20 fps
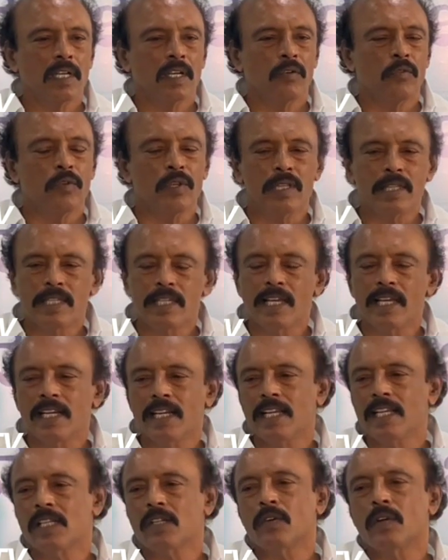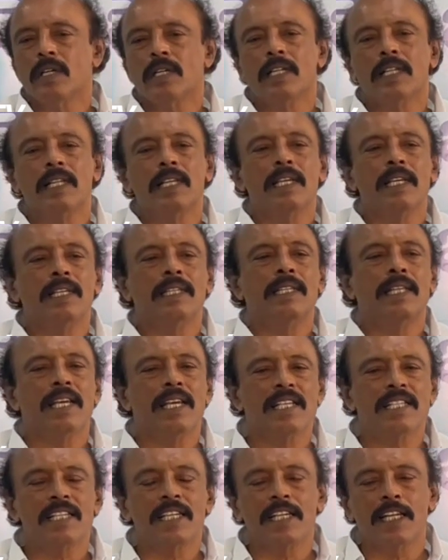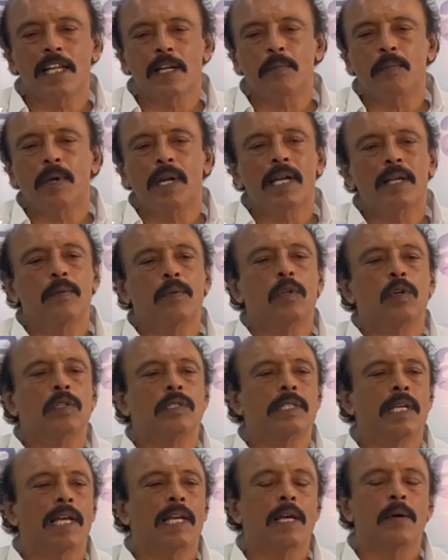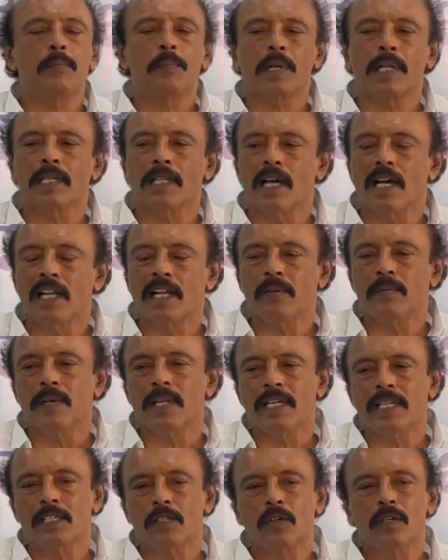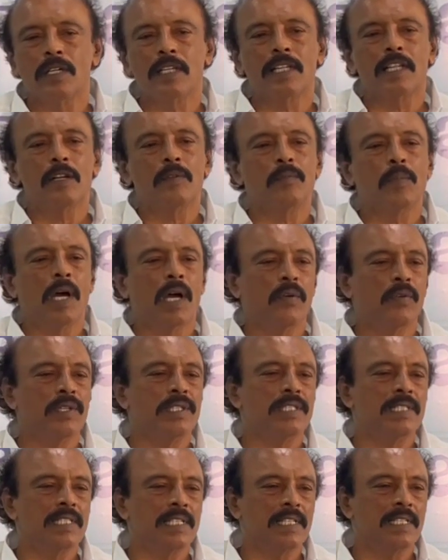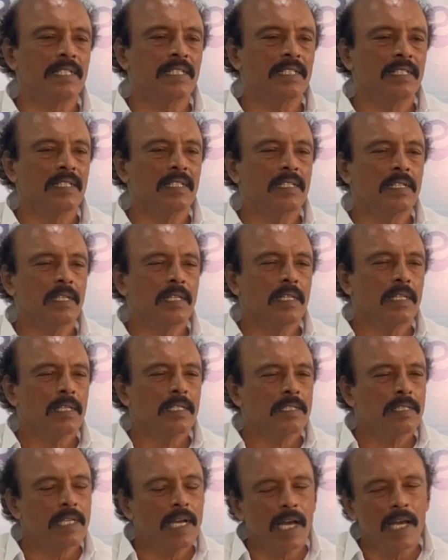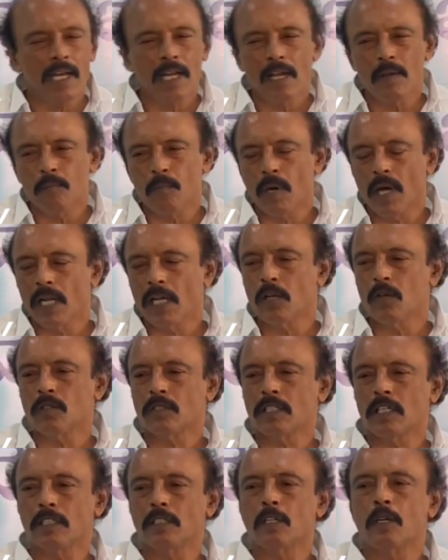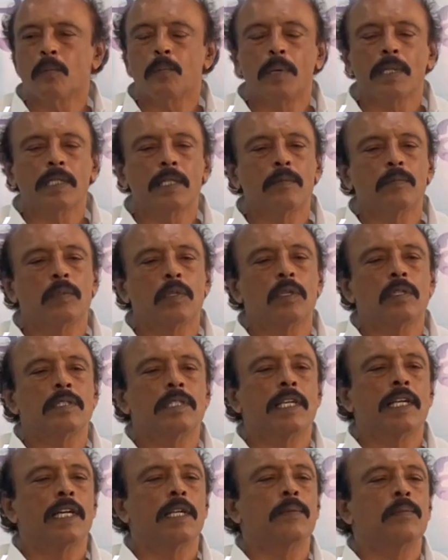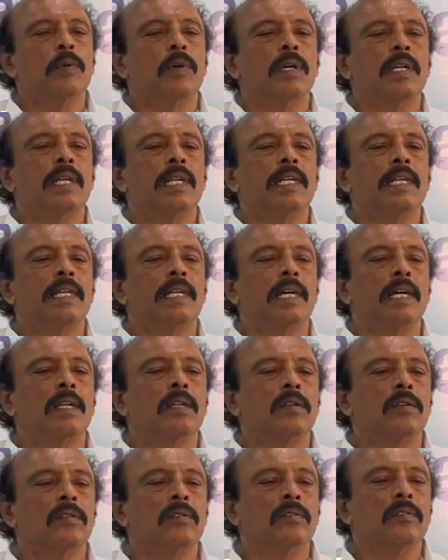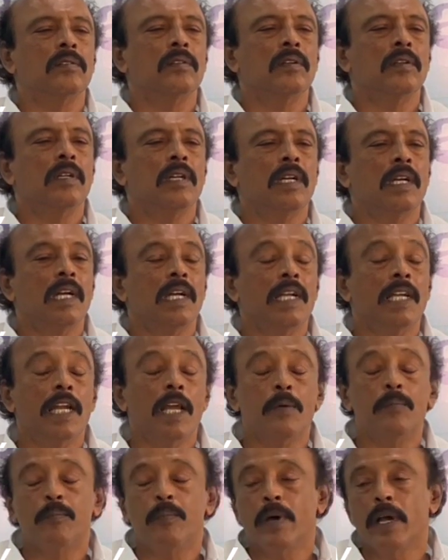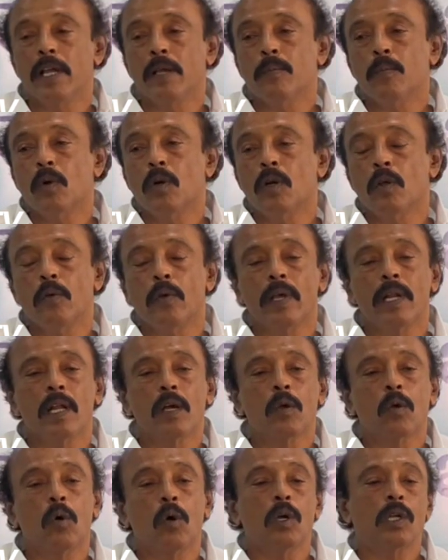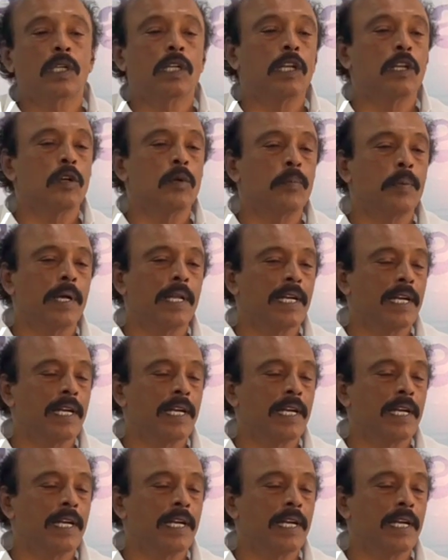విద్య అనేటువంటిది దేశ నిర్మాణంలో చాలా ప్రధానమైనటువంటిదని భావించి చాలా మానవతా దృక్పథంతో జగన్మోహన్ రెడ్డి గారు డెబ్భై మూడు వేల కోట్ల రూపాయలు